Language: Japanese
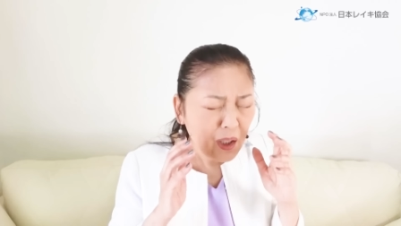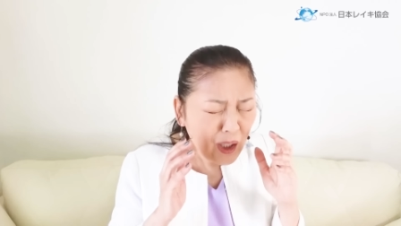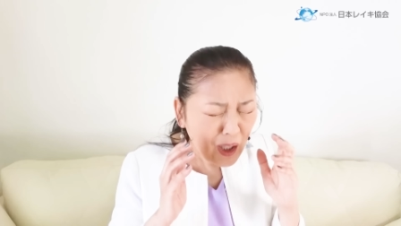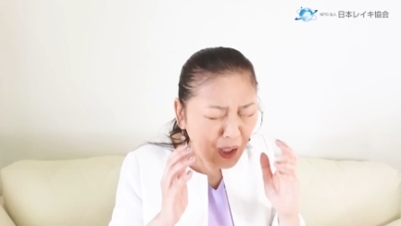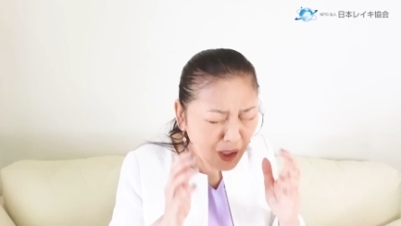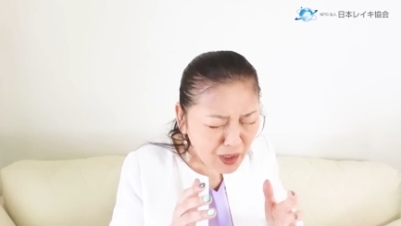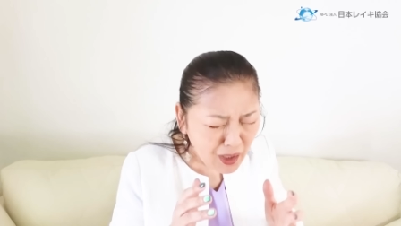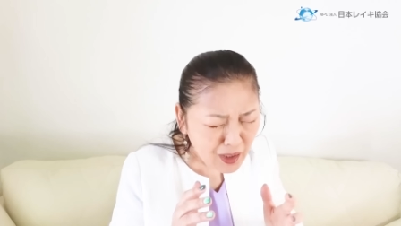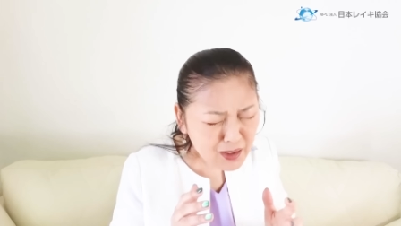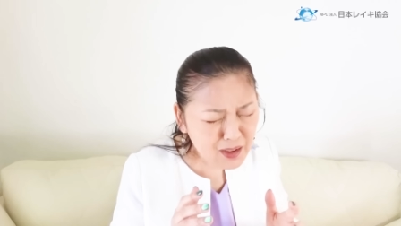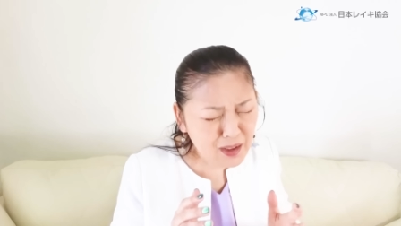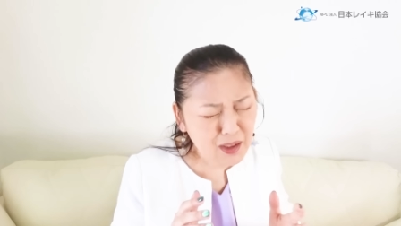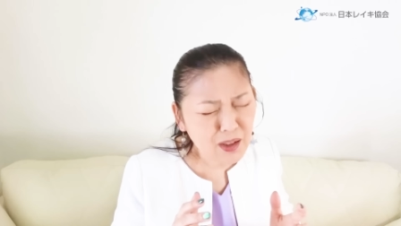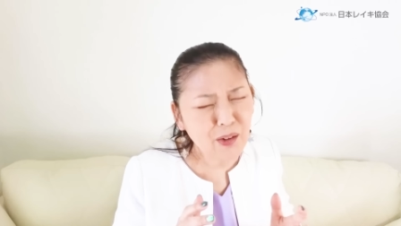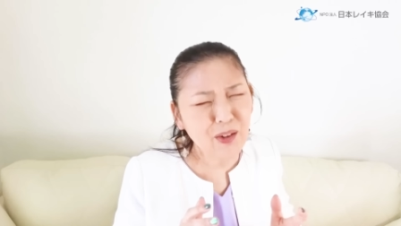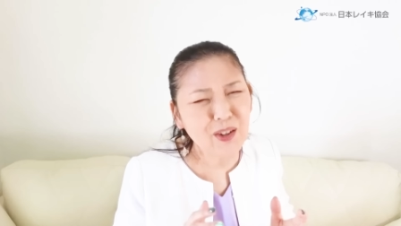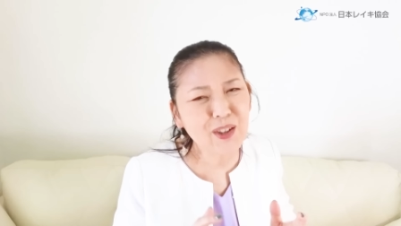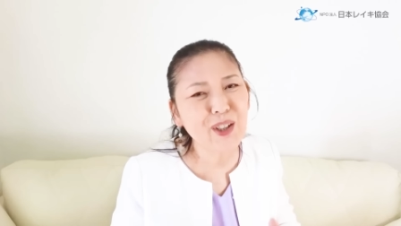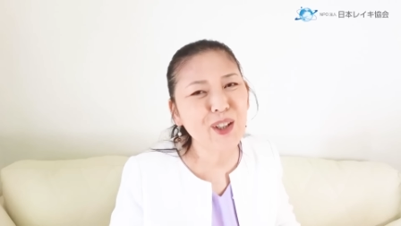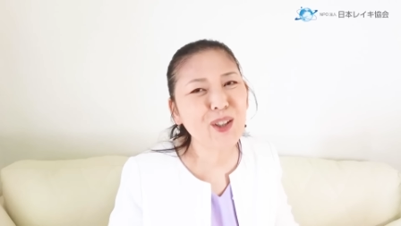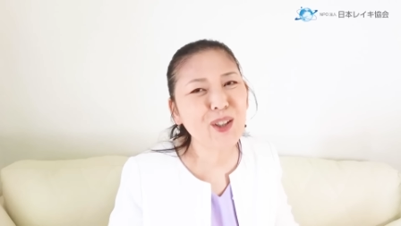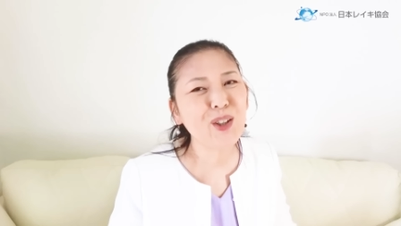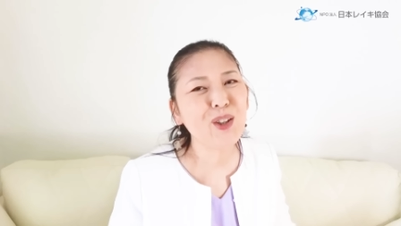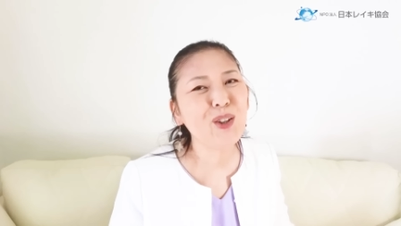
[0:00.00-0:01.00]
ああ、幸
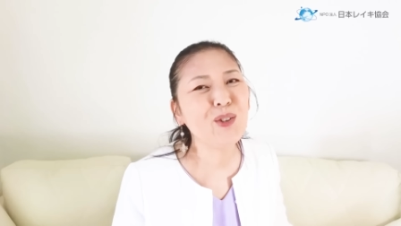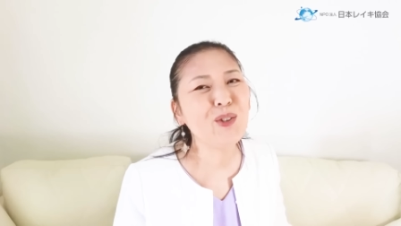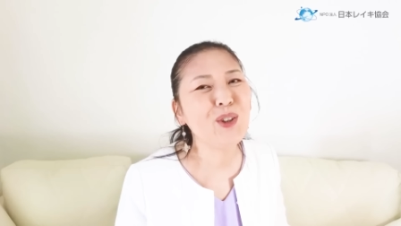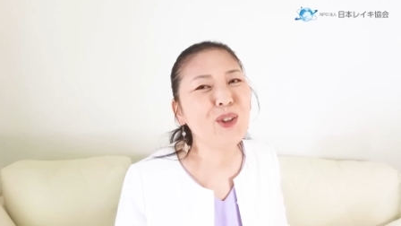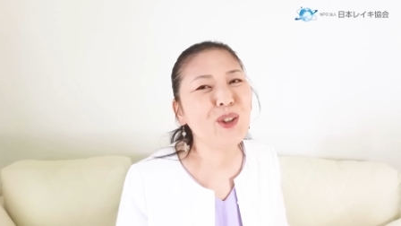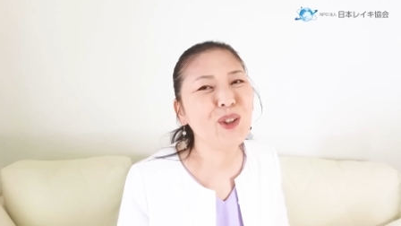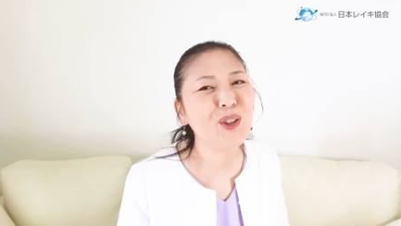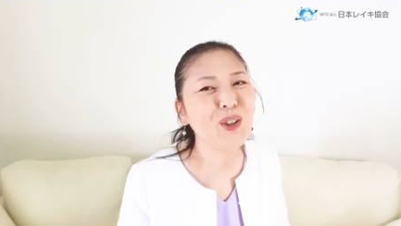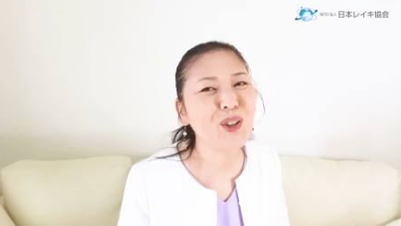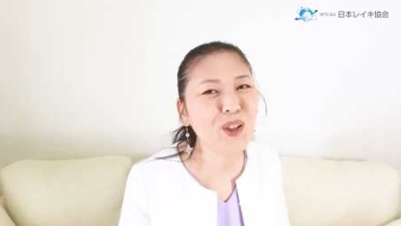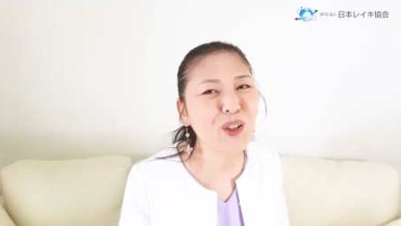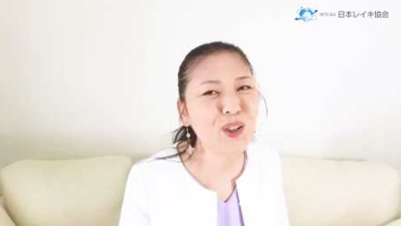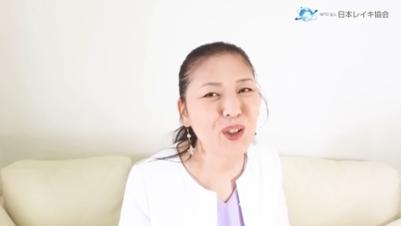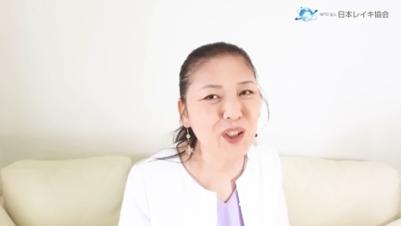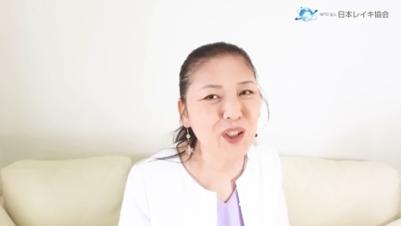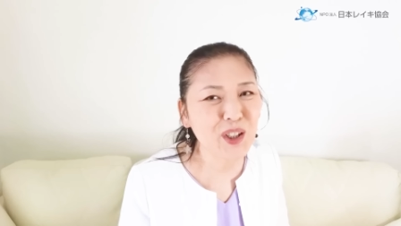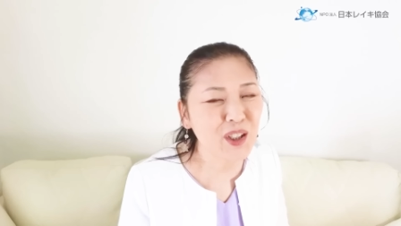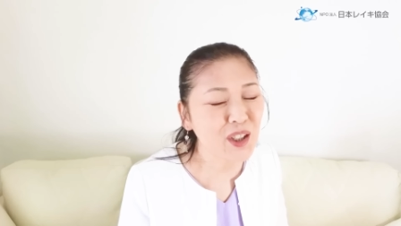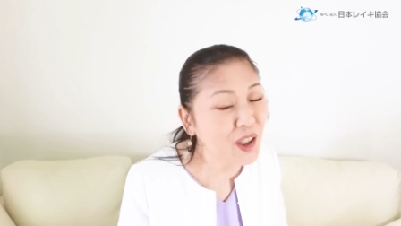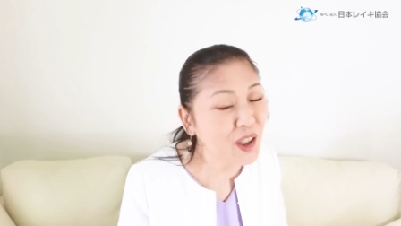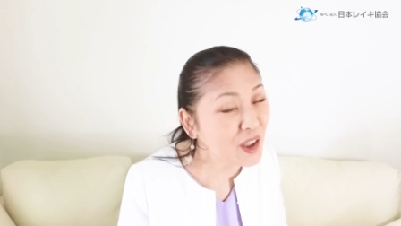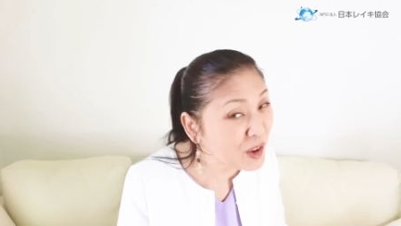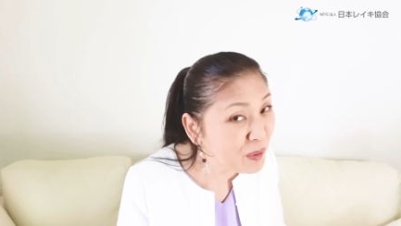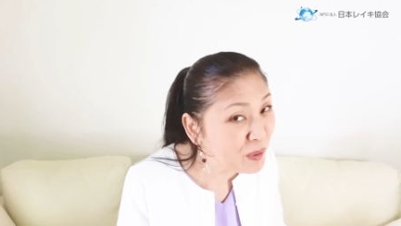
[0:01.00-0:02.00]
せっていう人生に
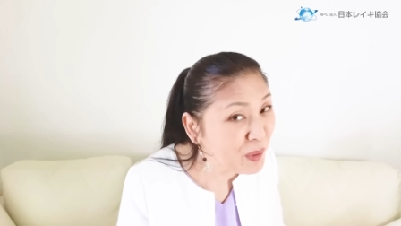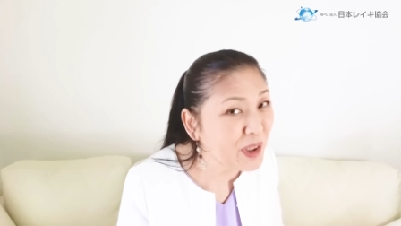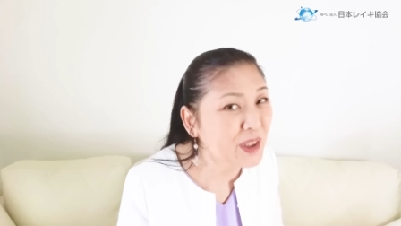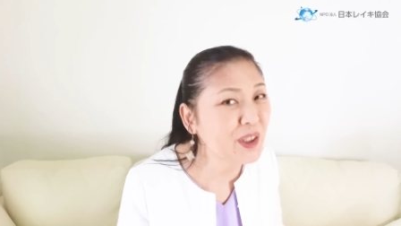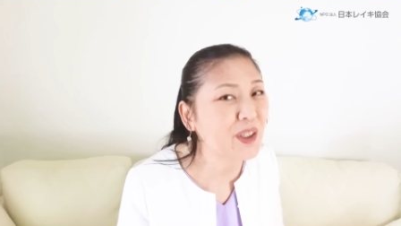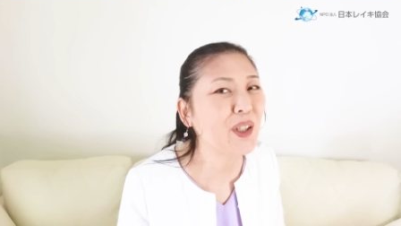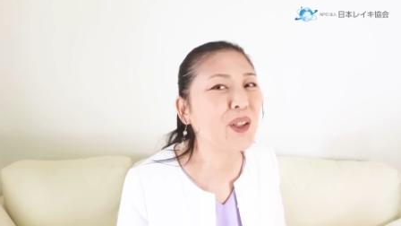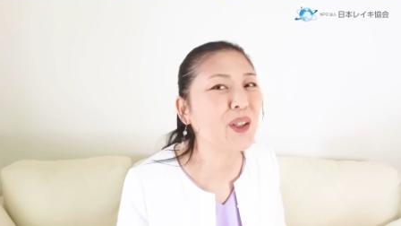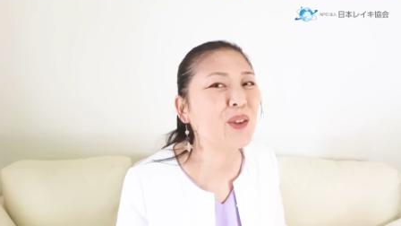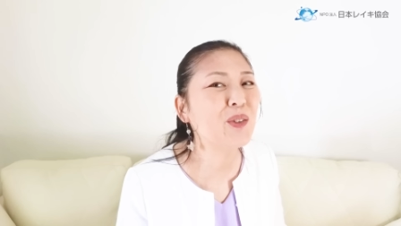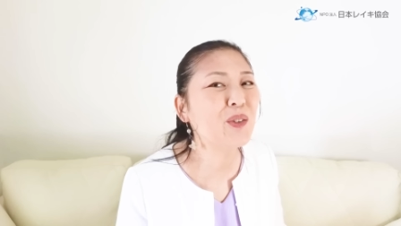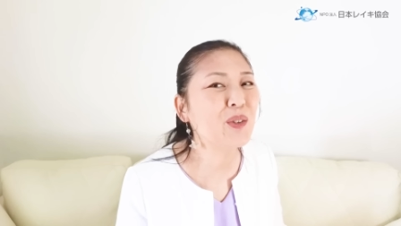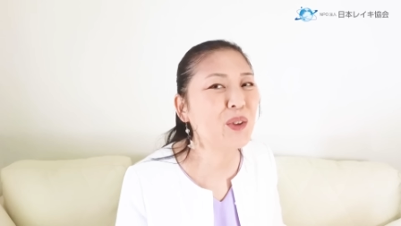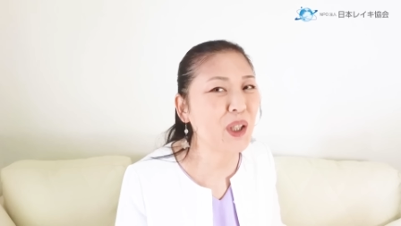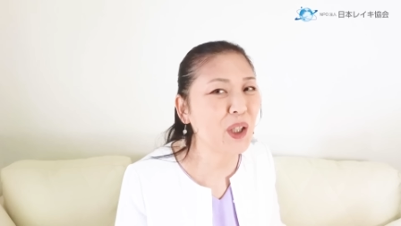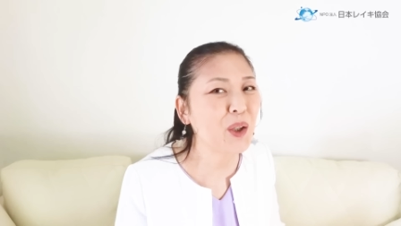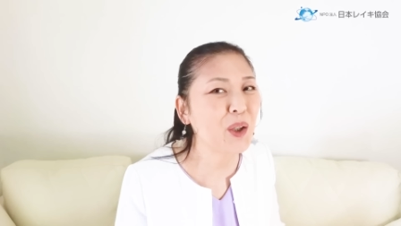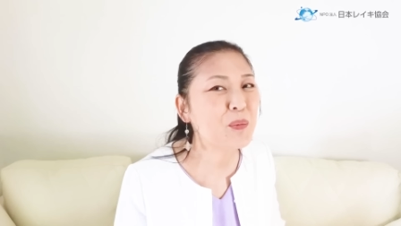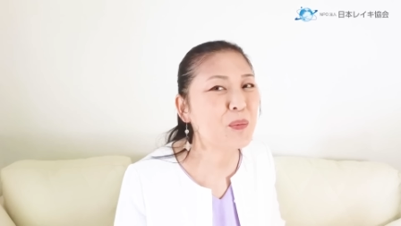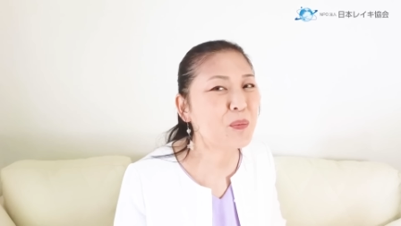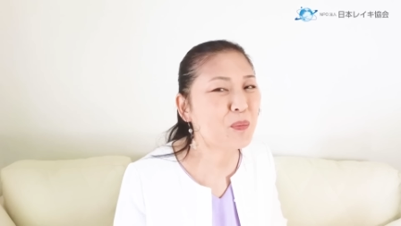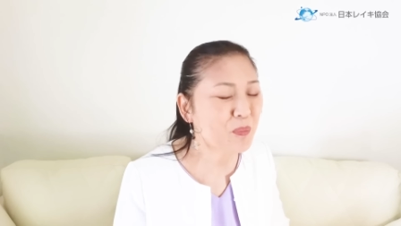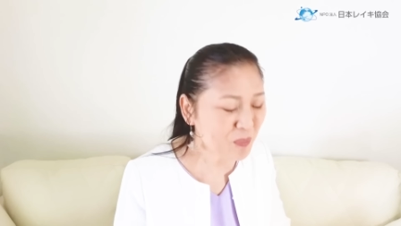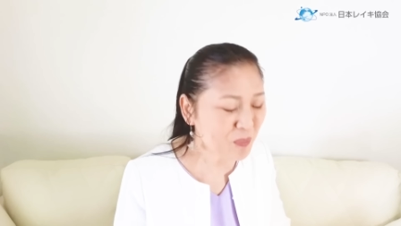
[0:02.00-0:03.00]
行かれましたけど
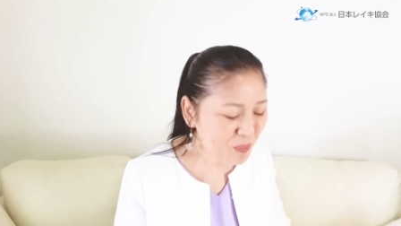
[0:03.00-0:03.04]
ね。